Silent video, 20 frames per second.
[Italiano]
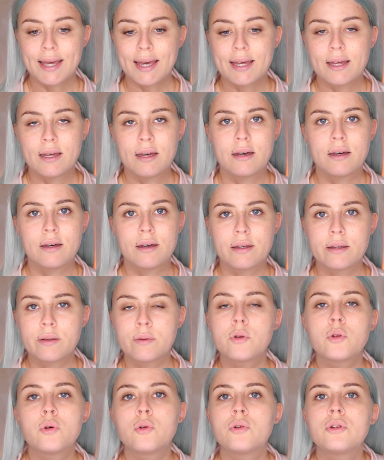che
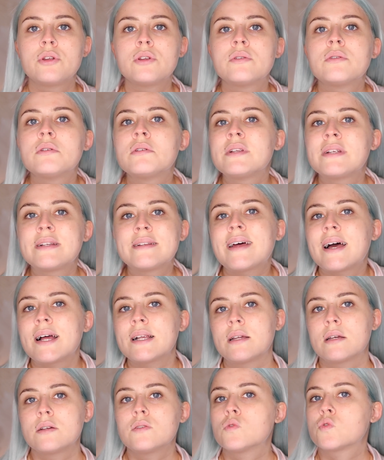eh, in
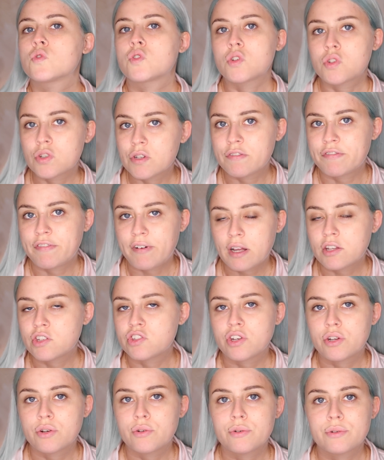Italia io non so se
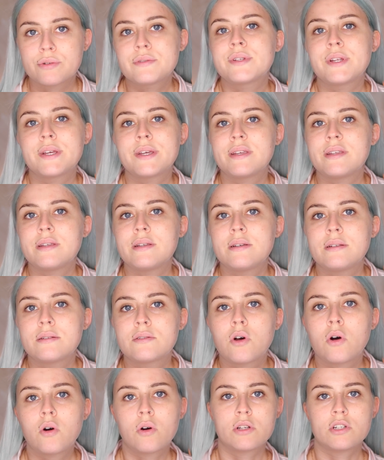facciano dei
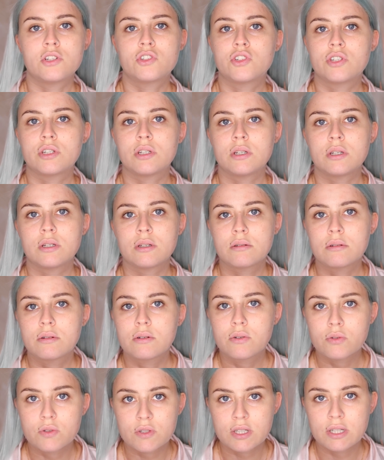tonici
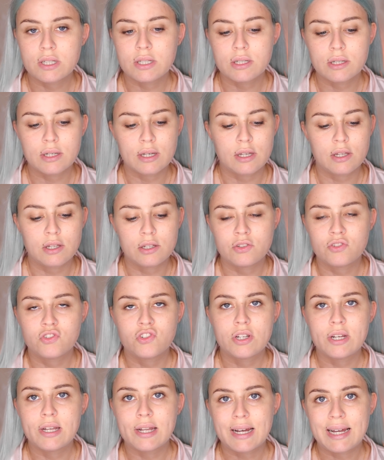così e in
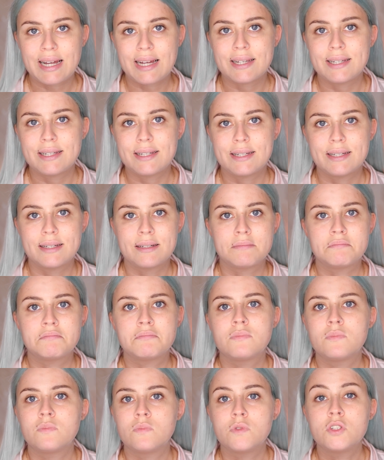generale mh,
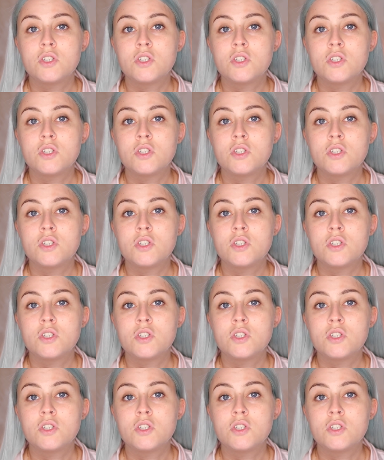mm,